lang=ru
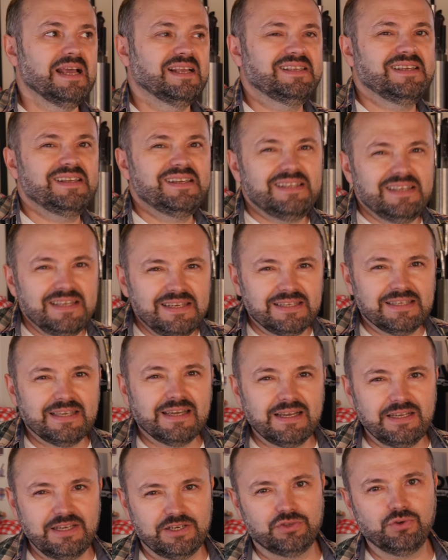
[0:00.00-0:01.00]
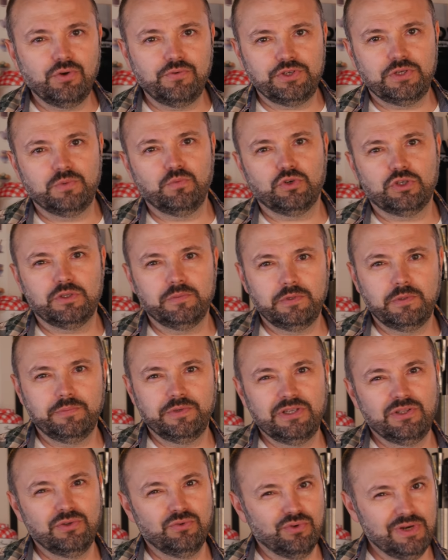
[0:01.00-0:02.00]
Теоретически, конечно, овощи можно было
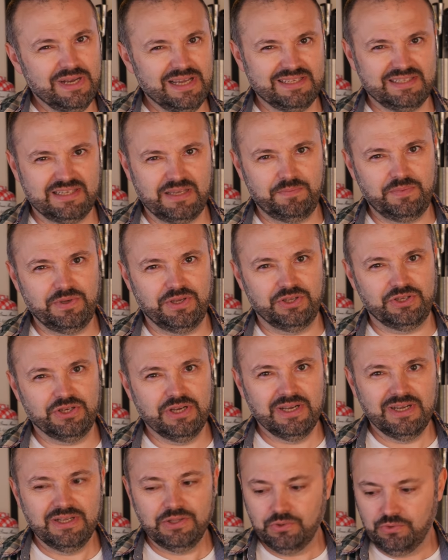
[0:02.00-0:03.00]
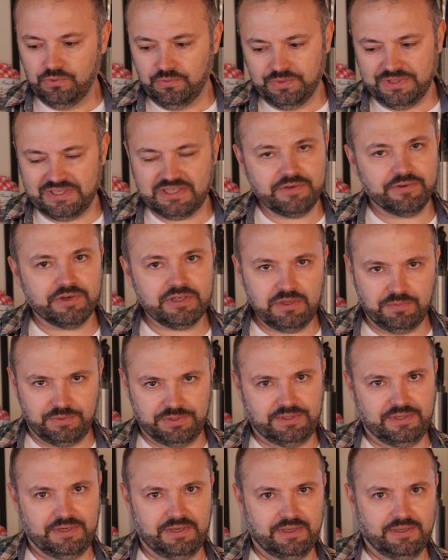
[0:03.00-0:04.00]
бы и на углях запечь, но на сковороде
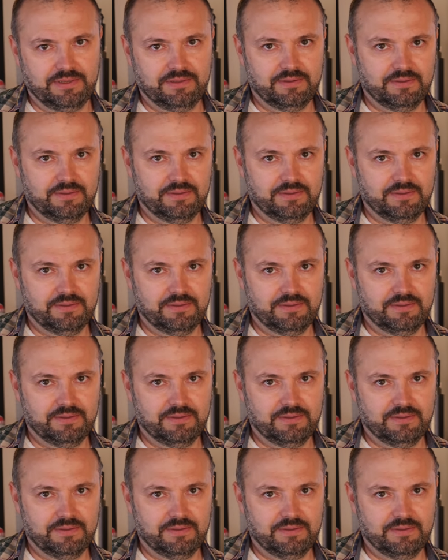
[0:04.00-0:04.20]
быстрее.